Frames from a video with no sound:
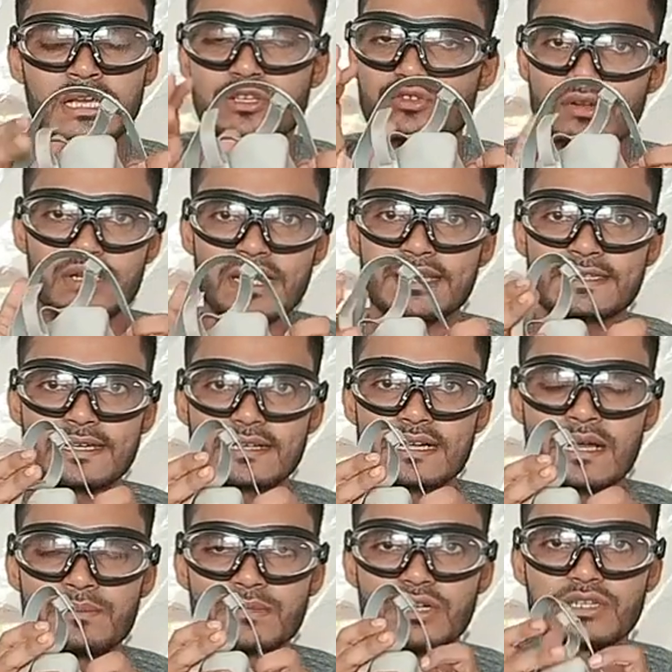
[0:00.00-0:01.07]
शोल्डरिंग का
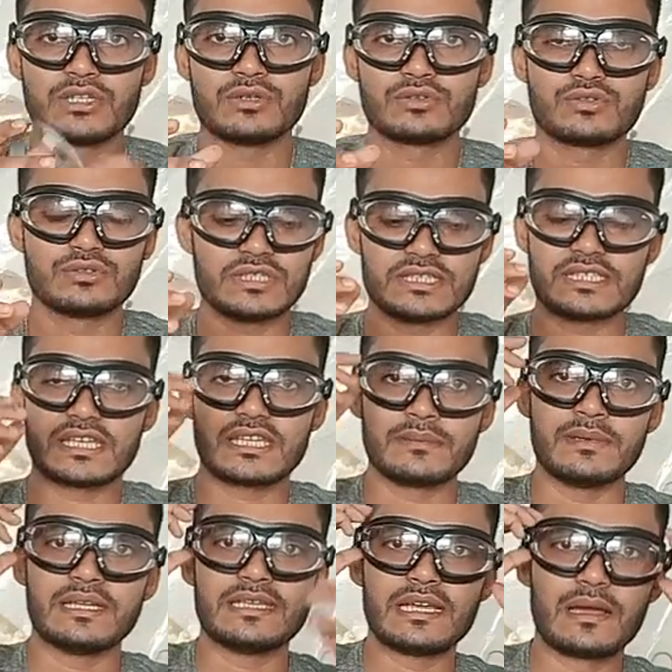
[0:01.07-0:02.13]
काम करते हो तो जैसे कि
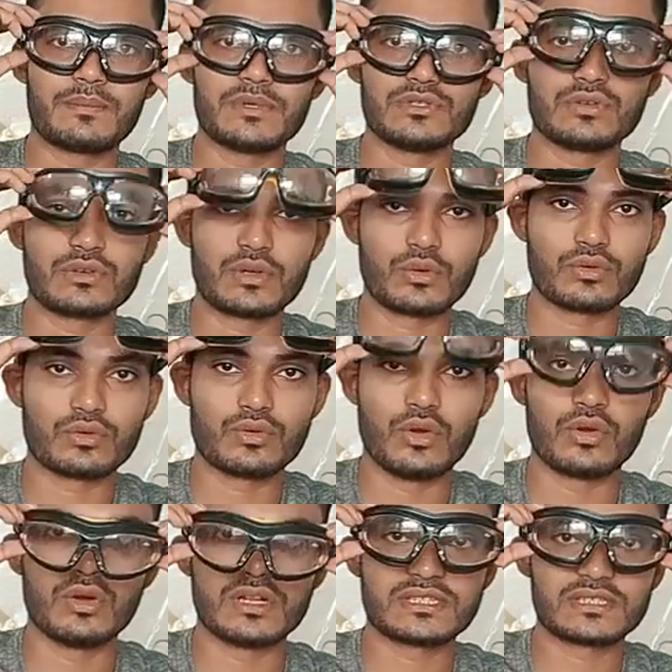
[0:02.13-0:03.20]
मैंने यहाँ पे जो
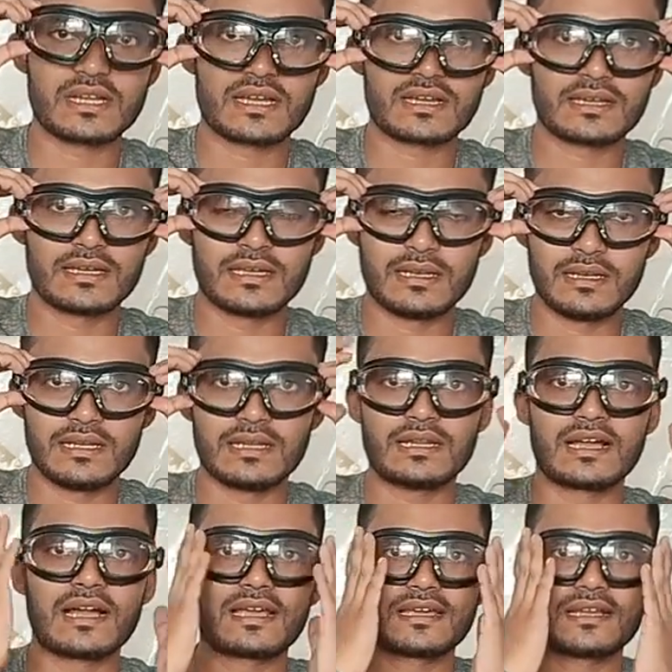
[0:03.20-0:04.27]
गोगल्स लग
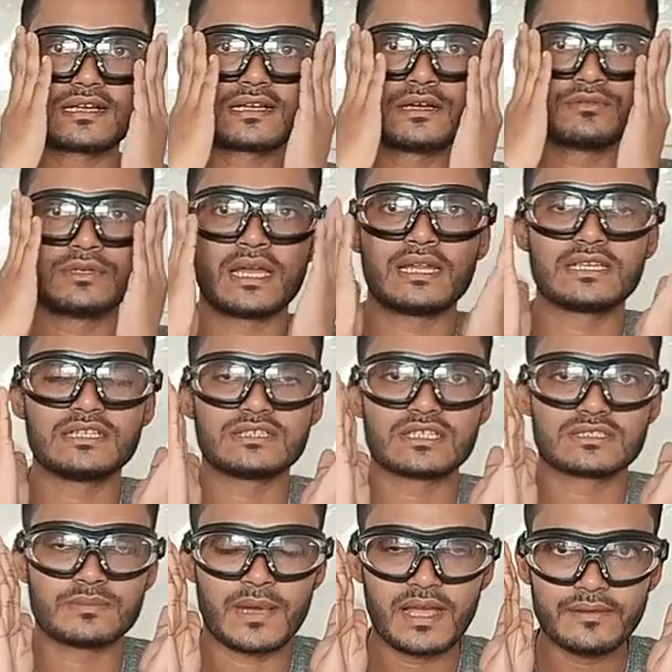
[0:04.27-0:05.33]
लगा के रखा हूँ यानी कि
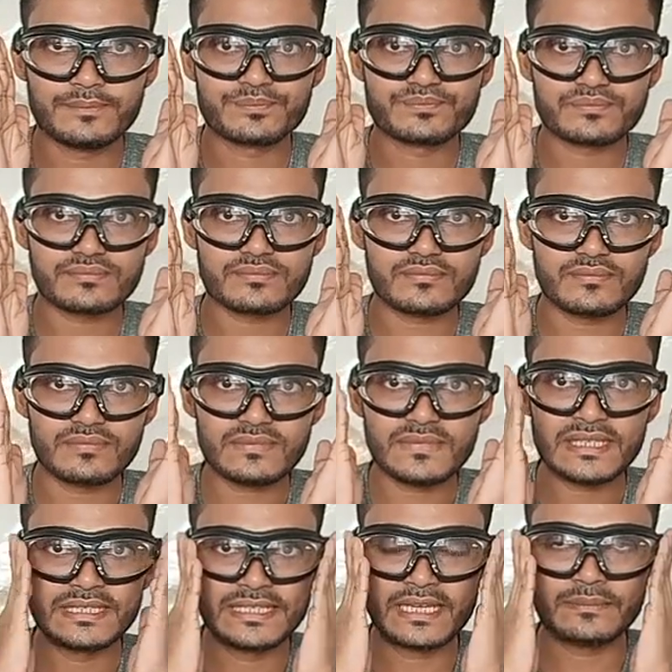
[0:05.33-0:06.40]
चश्मा
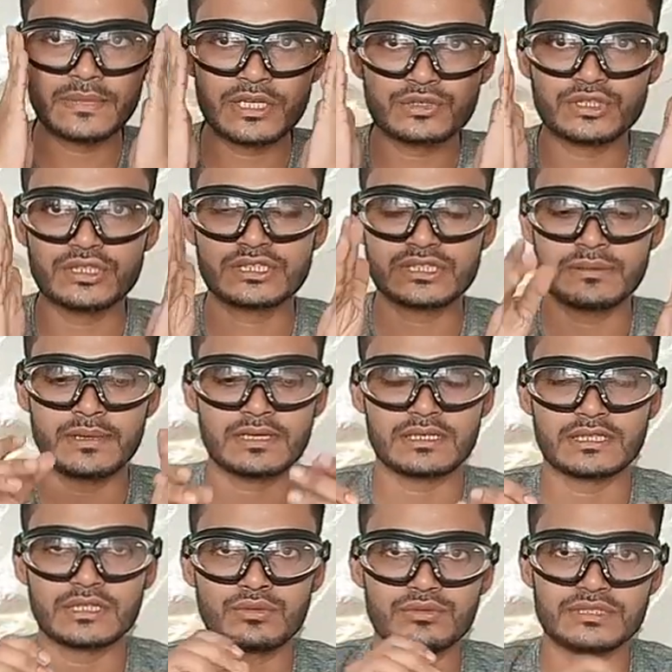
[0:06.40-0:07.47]
ये मैं इस्तेमाल
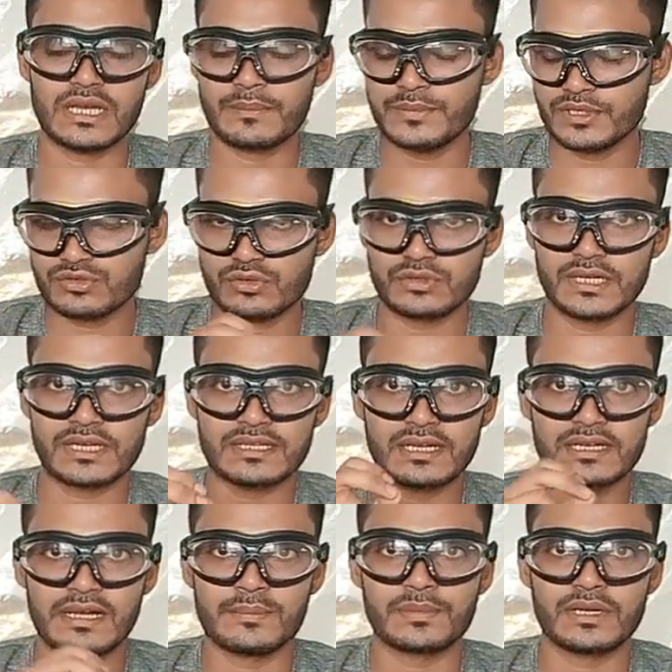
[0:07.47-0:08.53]
करता हूँ जब मैं सोल्डर का
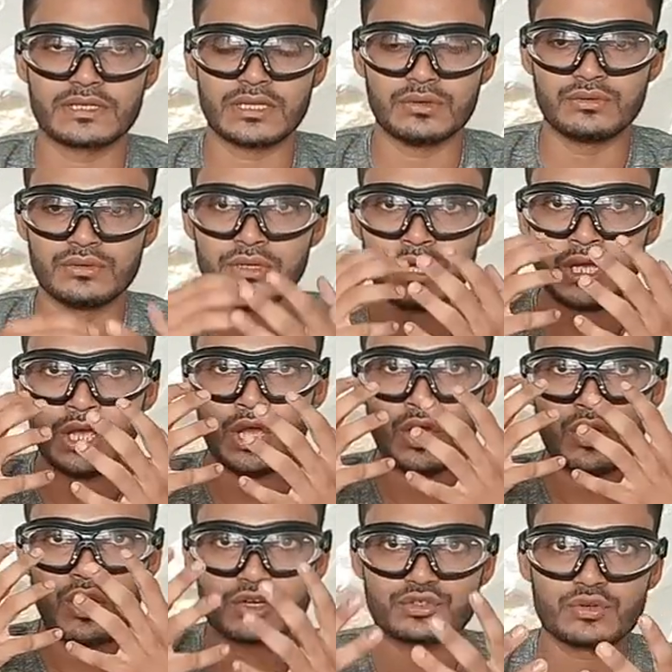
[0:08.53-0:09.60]
काम करता हूँ
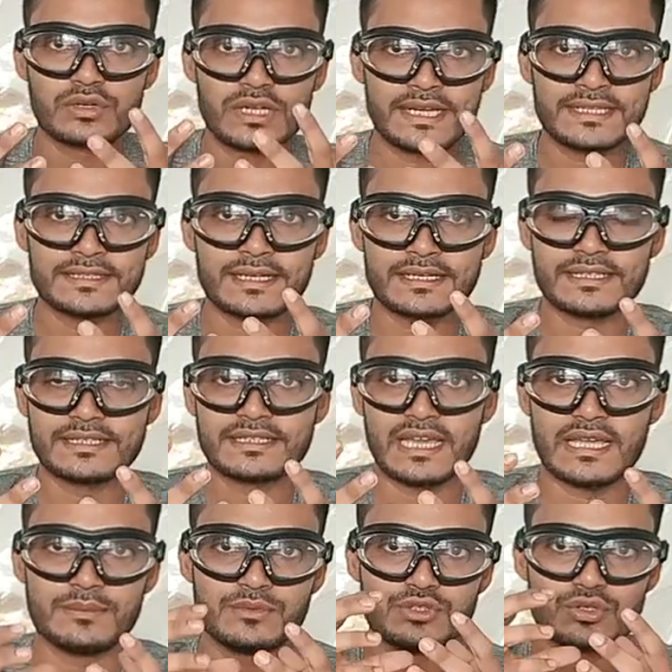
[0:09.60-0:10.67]
और सोल्डरिंग करते
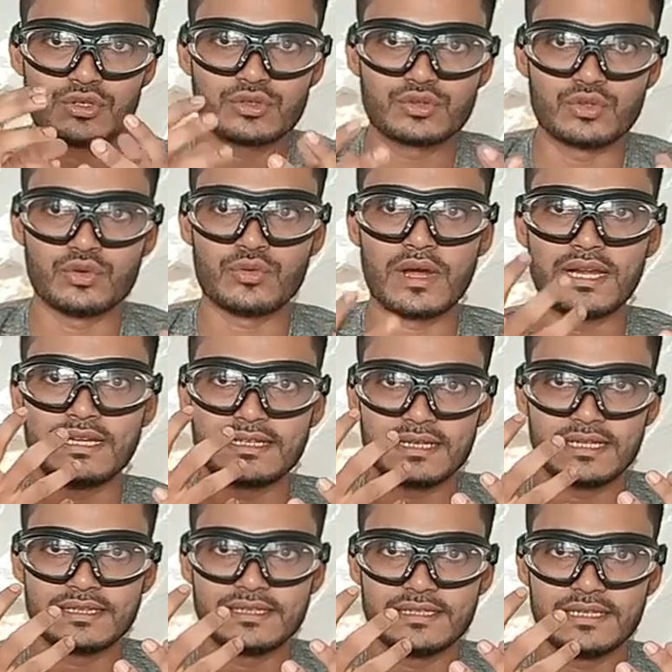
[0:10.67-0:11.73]
टाइम जो धुआं
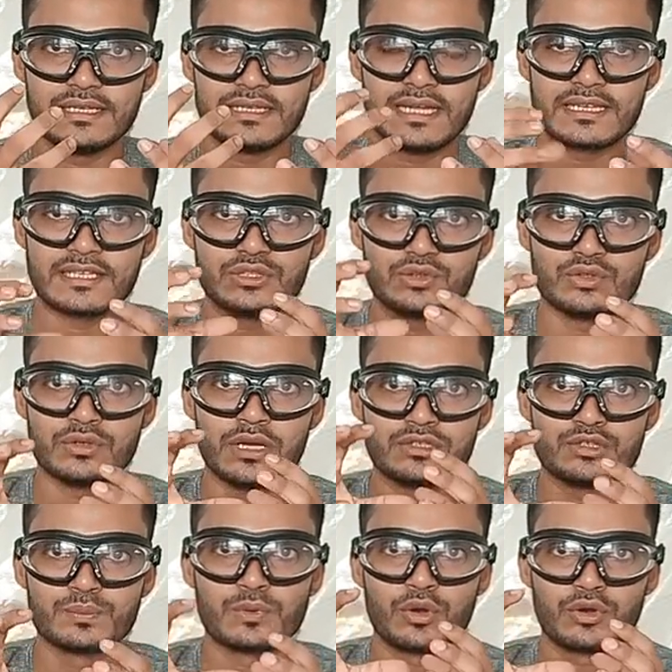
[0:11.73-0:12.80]
निकलती है यानी कि धुआं
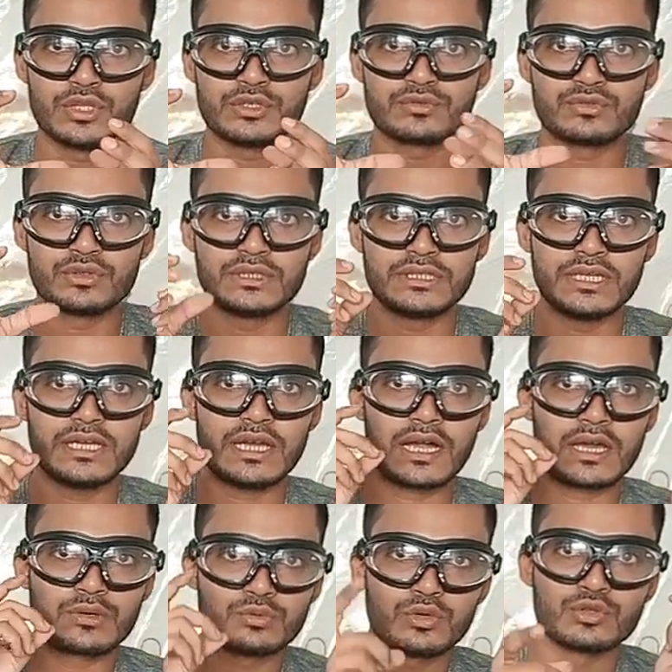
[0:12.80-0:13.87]
जो प्रोड्यूस होती है
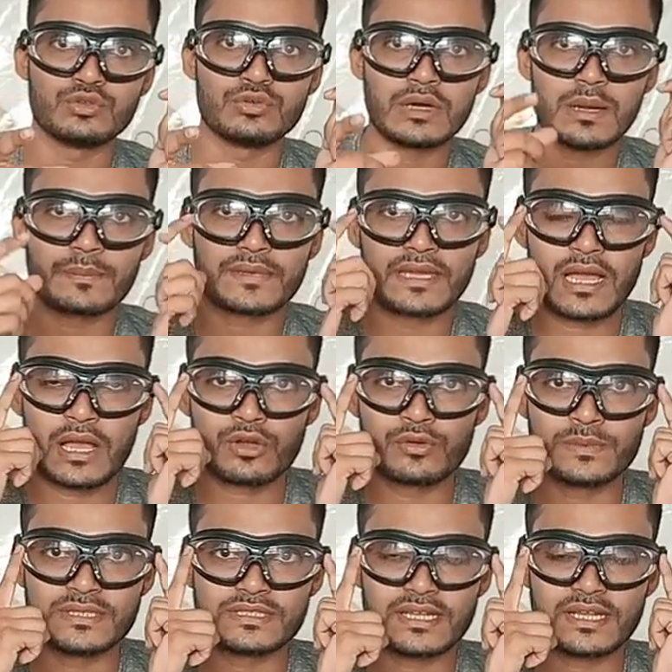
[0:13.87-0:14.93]
अगर वो धुआं आपके आँखों
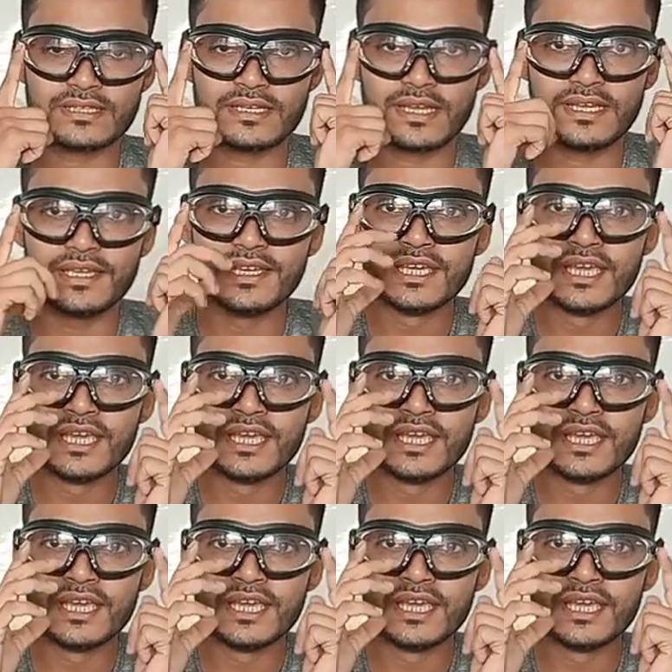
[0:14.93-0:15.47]
में चला जाए